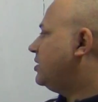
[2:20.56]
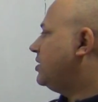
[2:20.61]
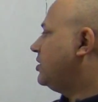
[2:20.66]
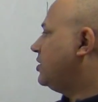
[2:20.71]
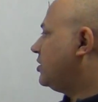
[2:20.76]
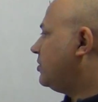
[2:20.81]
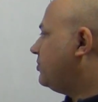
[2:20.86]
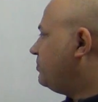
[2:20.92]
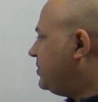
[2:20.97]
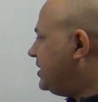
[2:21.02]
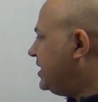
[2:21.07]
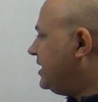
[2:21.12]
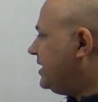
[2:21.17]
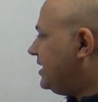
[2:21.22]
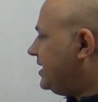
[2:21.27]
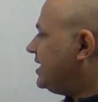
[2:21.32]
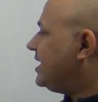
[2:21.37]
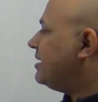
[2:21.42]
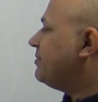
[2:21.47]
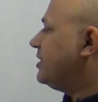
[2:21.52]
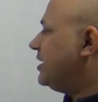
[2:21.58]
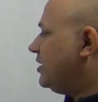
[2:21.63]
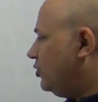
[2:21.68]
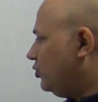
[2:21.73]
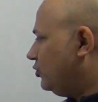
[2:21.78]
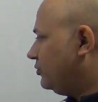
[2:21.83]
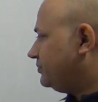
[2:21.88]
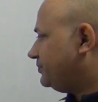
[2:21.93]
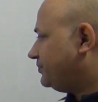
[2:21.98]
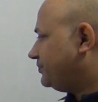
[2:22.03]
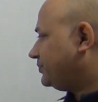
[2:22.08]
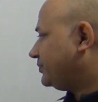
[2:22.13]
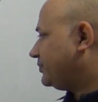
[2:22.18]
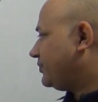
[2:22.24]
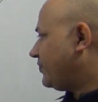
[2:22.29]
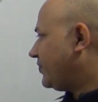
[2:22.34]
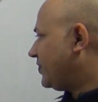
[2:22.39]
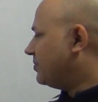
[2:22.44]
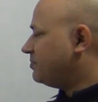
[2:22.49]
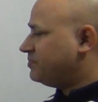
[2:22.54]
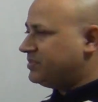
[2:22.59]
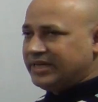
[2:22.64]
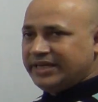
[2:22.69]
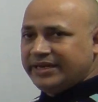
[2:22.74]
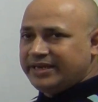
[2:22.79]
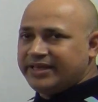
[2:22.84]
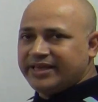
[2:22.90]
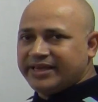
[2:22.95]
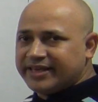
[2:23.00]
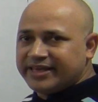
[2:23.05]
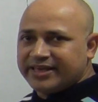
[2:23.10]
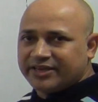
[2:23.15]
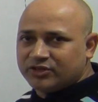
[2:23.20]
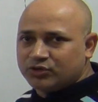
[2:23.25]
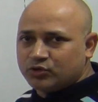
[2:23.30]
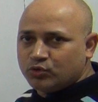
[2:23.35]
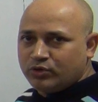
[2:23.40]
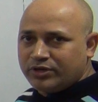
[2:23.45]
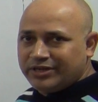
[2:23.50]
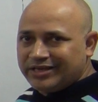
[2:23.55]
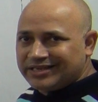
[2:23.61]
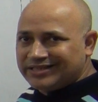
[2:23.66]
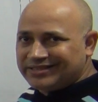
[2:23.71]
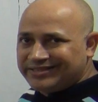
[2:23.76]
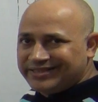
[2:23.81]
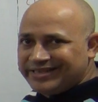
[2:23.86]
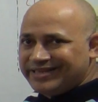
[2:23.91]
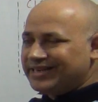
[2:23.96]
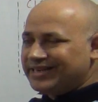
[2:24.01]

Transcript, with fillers: और बी या मान लो बी लिए एक्स टू लिए सी